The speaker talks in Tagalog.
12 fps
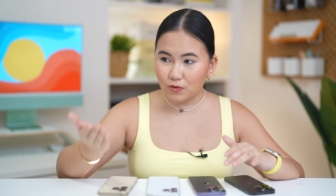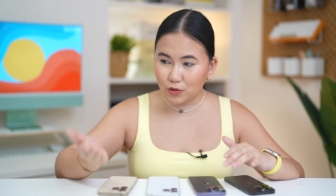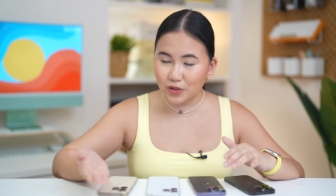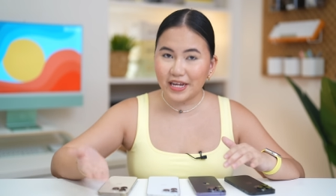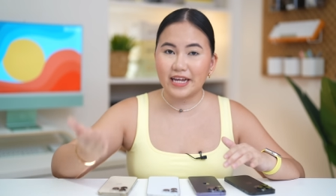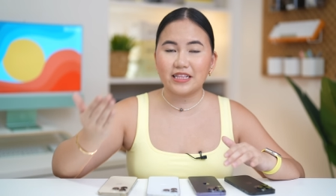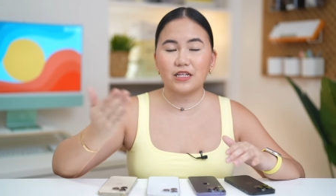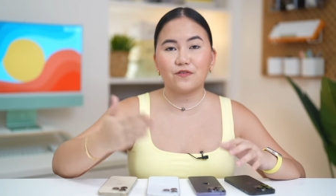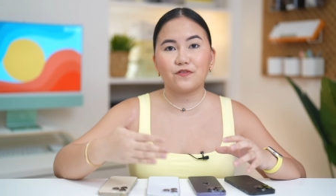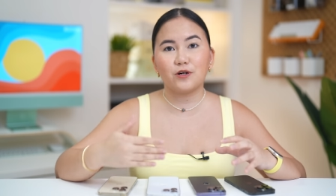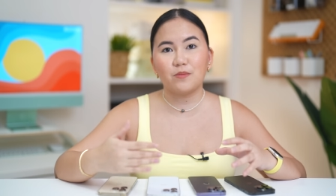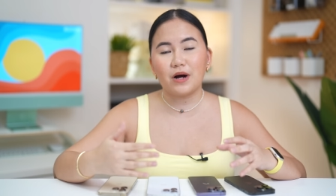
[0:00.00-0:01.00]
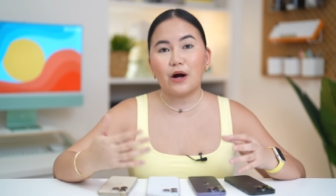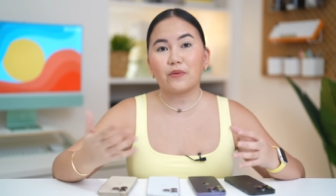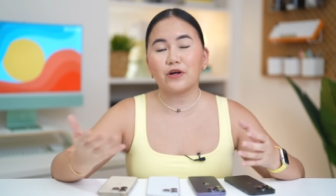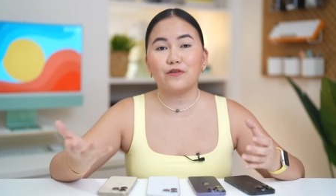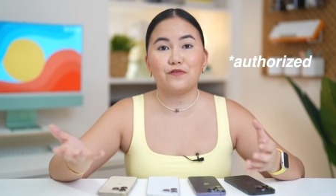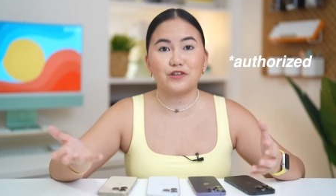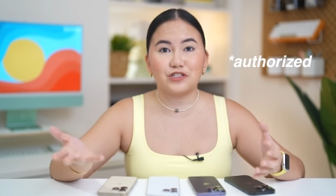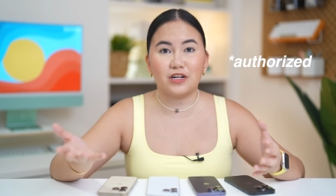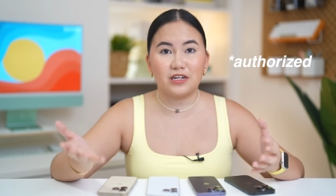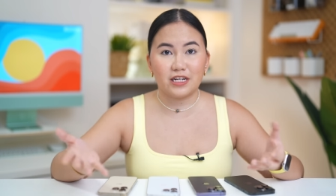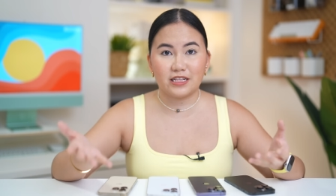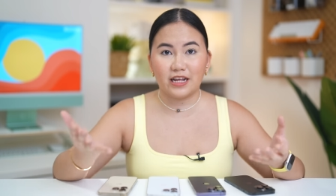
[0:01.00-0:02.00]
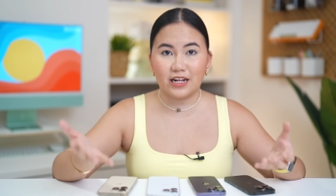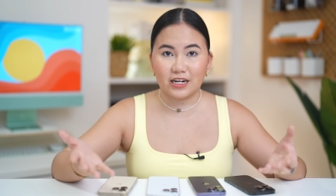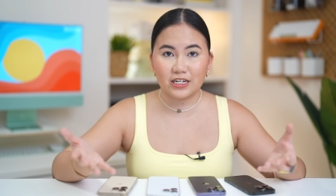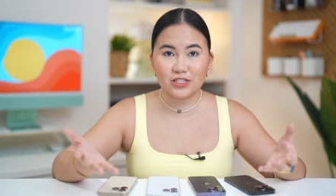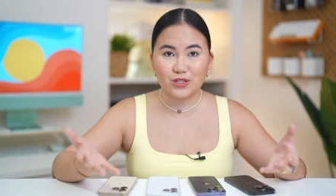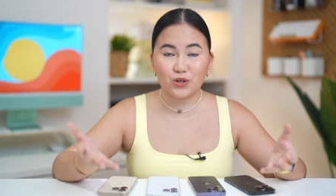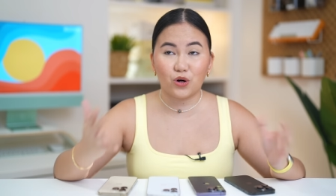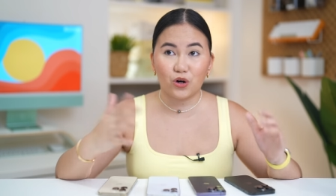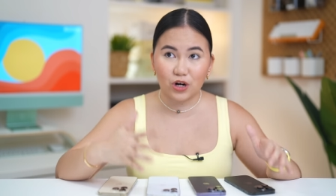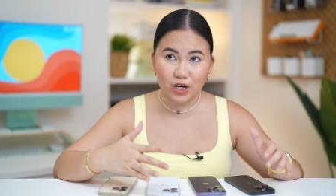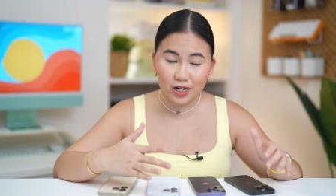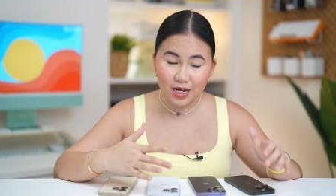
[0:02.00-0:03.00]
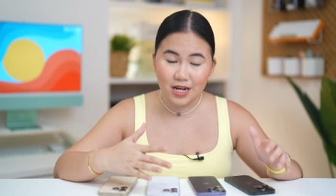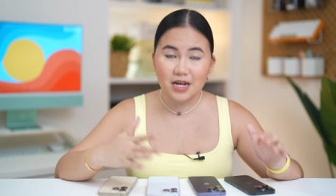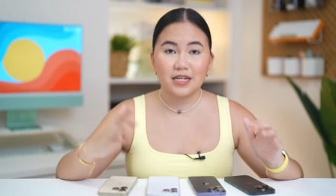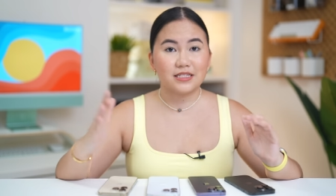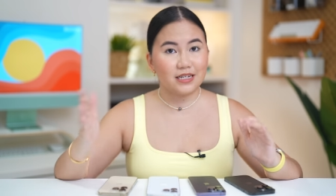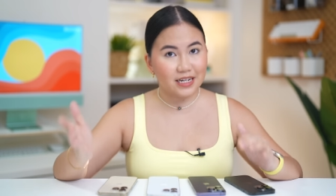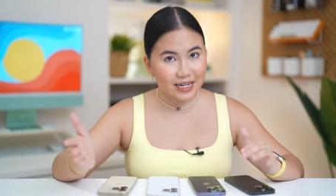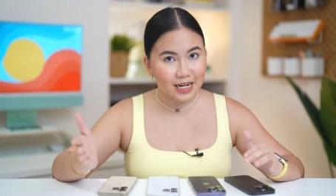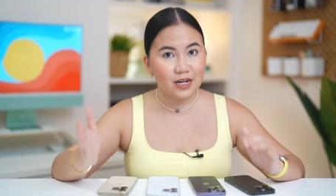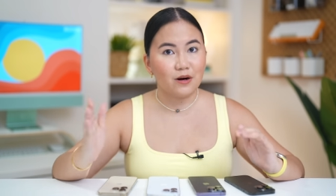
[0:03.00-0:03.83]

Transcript: to get it from our official retailers or sa gray